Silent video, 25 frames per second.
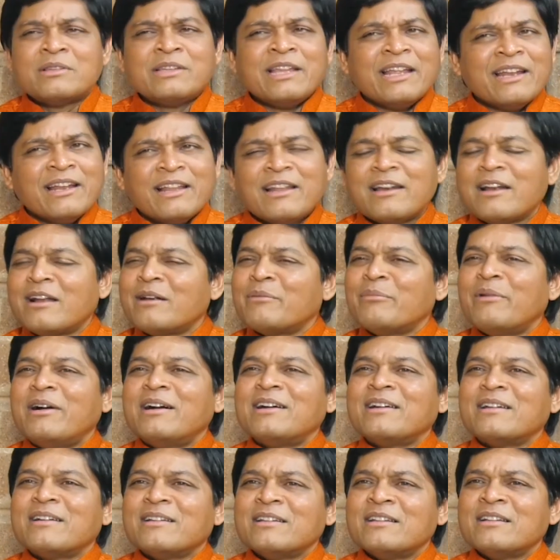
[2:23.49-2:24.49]

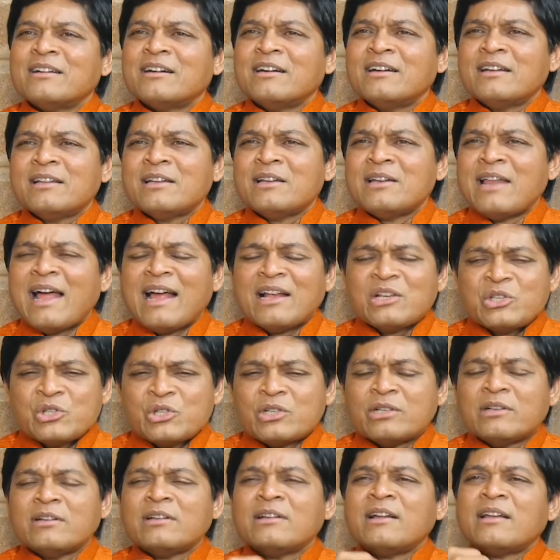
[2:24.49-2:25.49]
తినరనమాట ఎందుకంటే
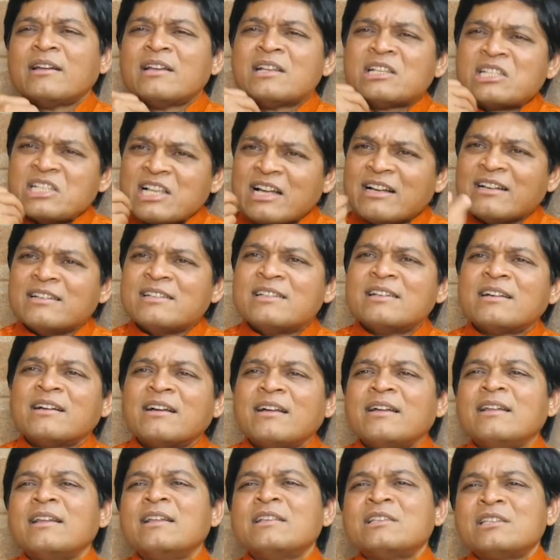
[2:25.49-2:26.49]
న్యాచురల్గానే
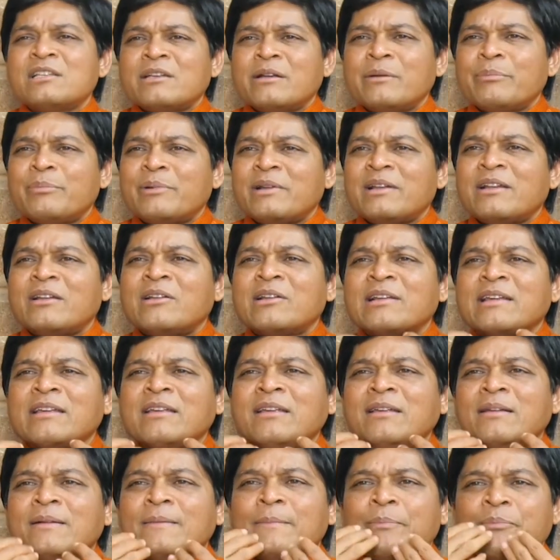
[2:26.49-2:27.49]
సహజంగానే
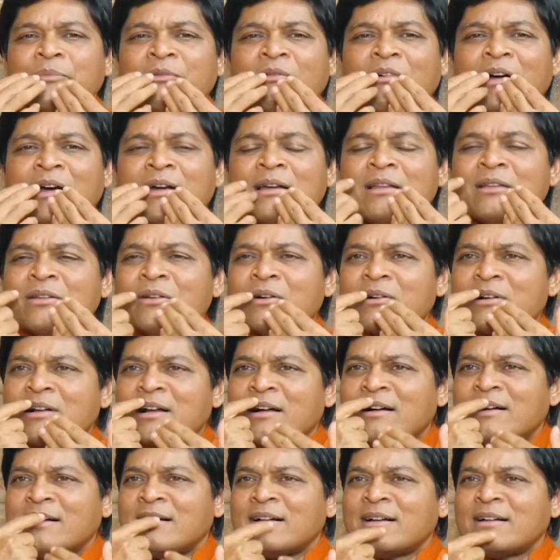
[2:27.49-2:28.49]
చిన్నపిల్లలకి వాళ్ళ యొక్క